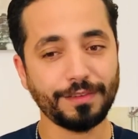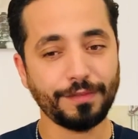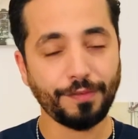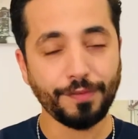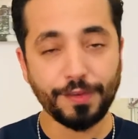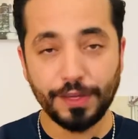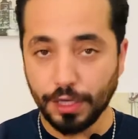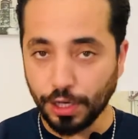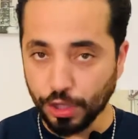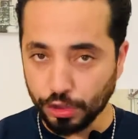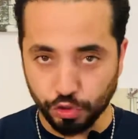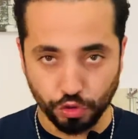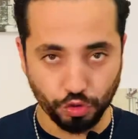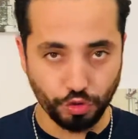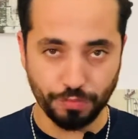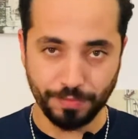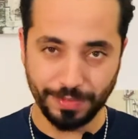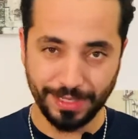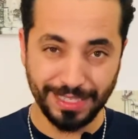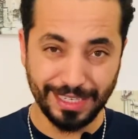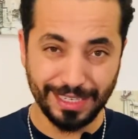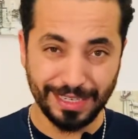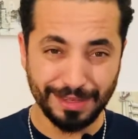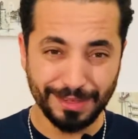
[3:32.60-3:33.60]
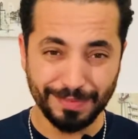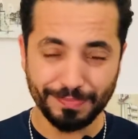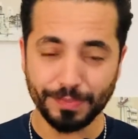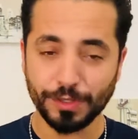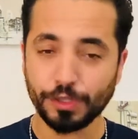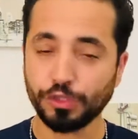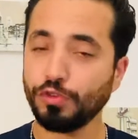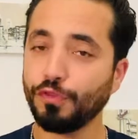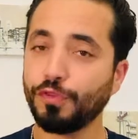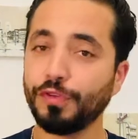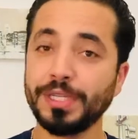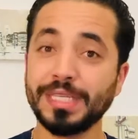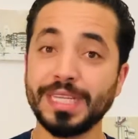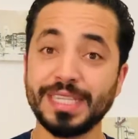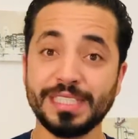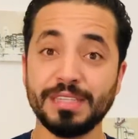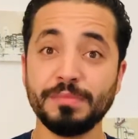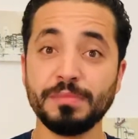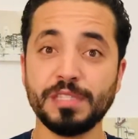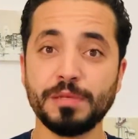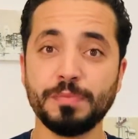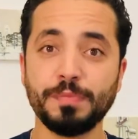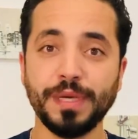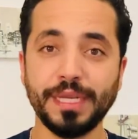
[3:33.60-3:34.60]
فيقتكم يعني شوفوا الناس
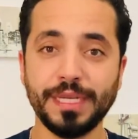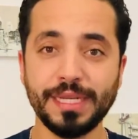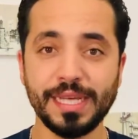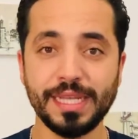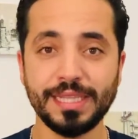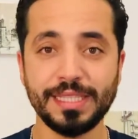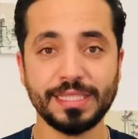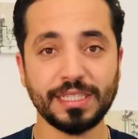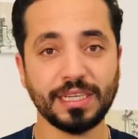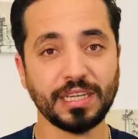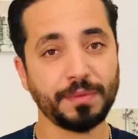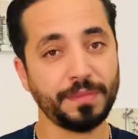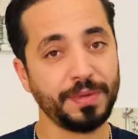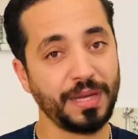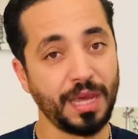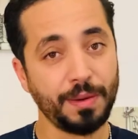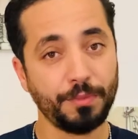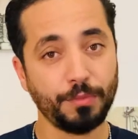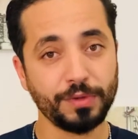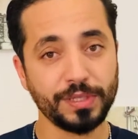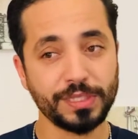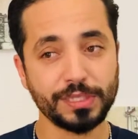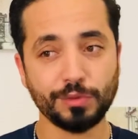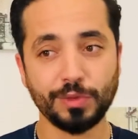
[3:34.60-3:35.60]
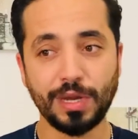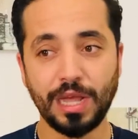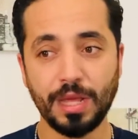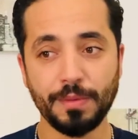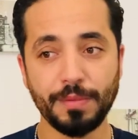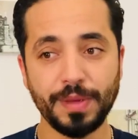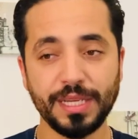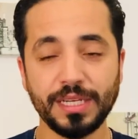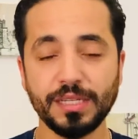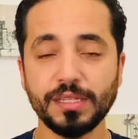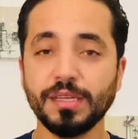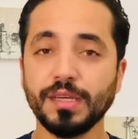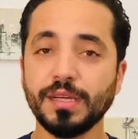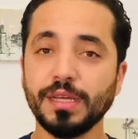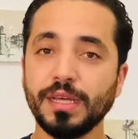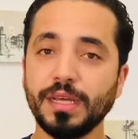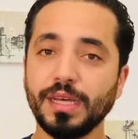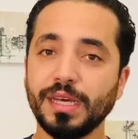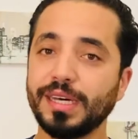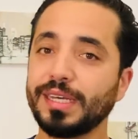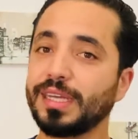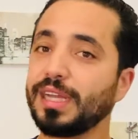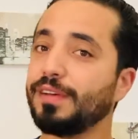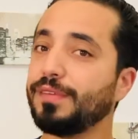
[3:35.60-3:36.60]
اللي متبعيني هذه تقريبا عام ونص ولا عامين
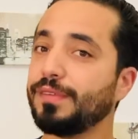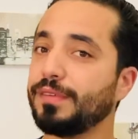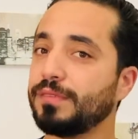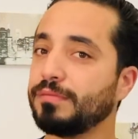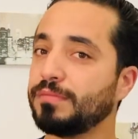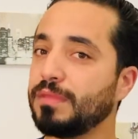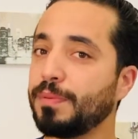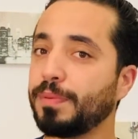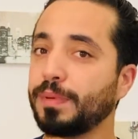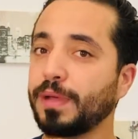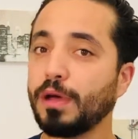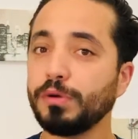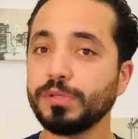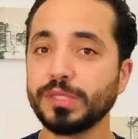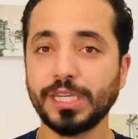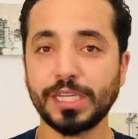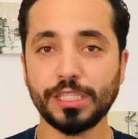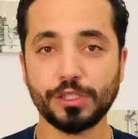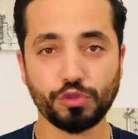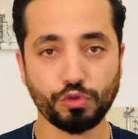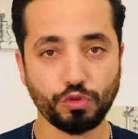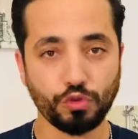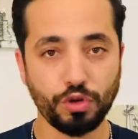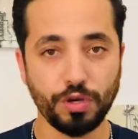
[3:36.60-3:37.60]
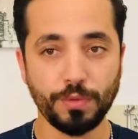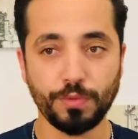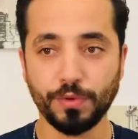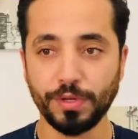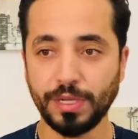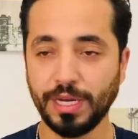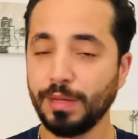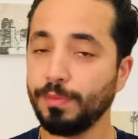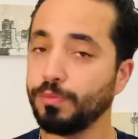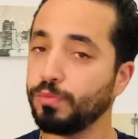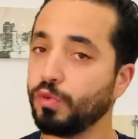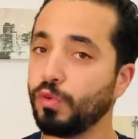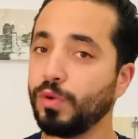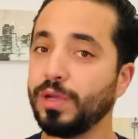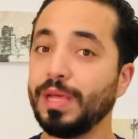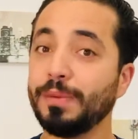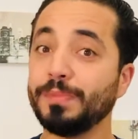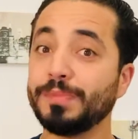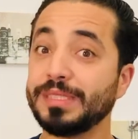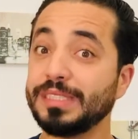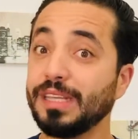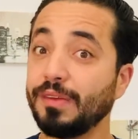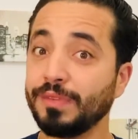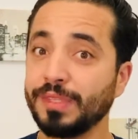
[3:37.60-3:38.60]
راه ما بقاوش كيتقلبوا الحمد لله
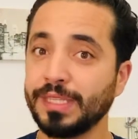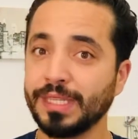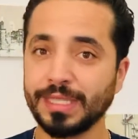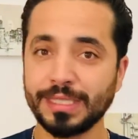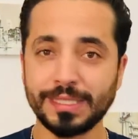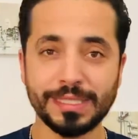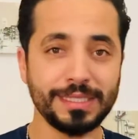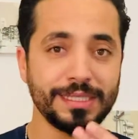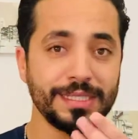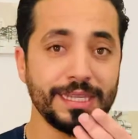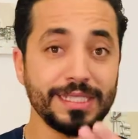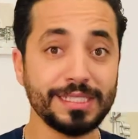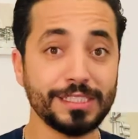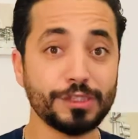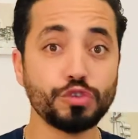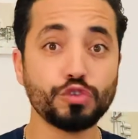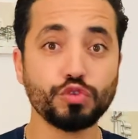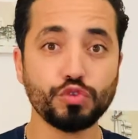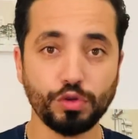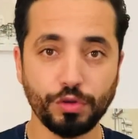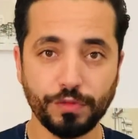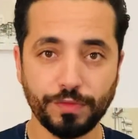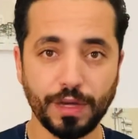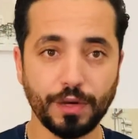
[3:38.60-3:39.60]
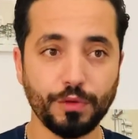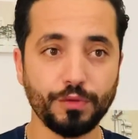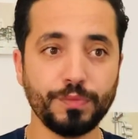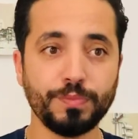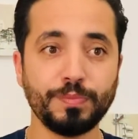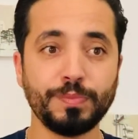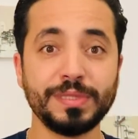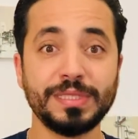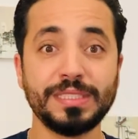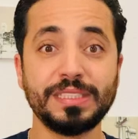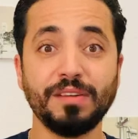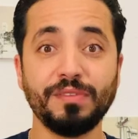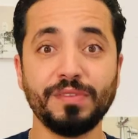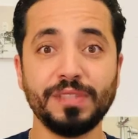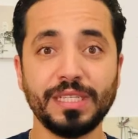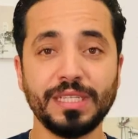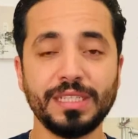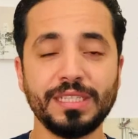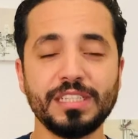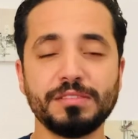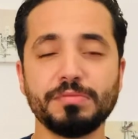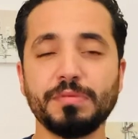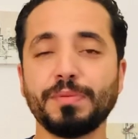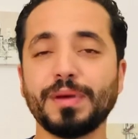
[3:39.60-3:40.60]
بزاف ديال الناس تصوفاو بزاف
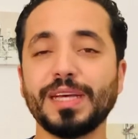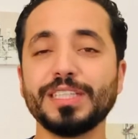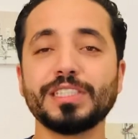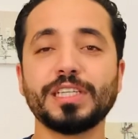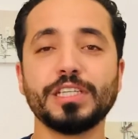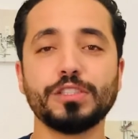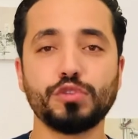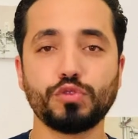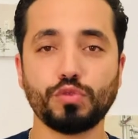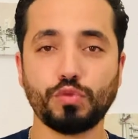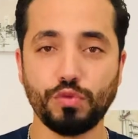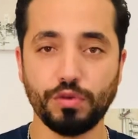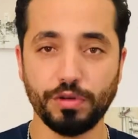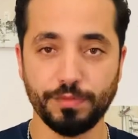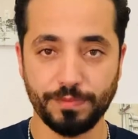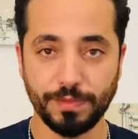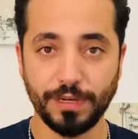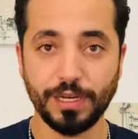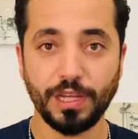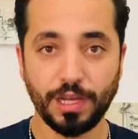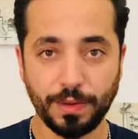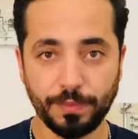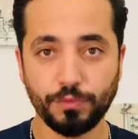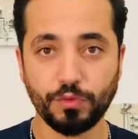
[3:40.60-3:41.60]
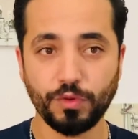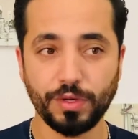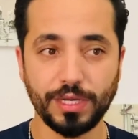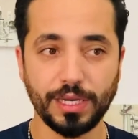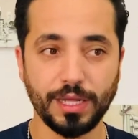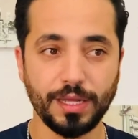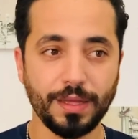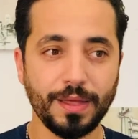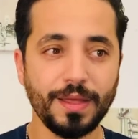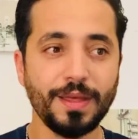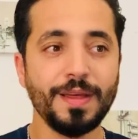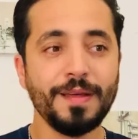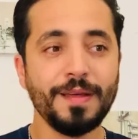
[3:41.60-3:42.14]
ديال الناس ما بقاش كتقلب الحمد لله